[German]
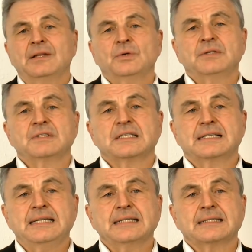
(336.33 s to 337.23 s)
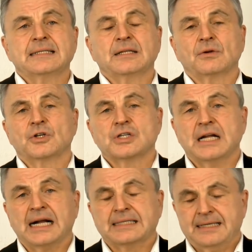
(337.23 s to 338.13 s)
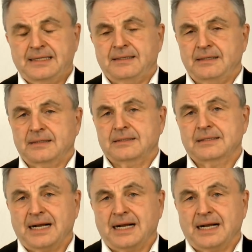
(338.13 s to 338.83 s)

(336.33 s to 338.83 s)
du investierst in den deutschen Aktienindex